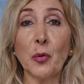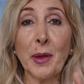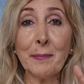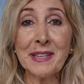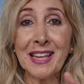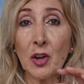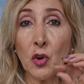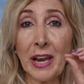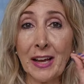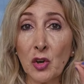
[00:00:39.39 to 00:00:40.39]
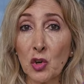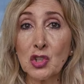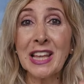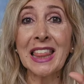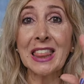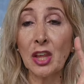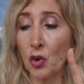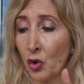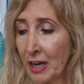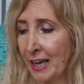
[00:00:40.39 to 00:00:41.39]
Voy a empezar con las cosas de
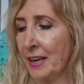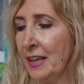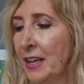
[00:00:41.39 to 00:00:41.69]
hogar.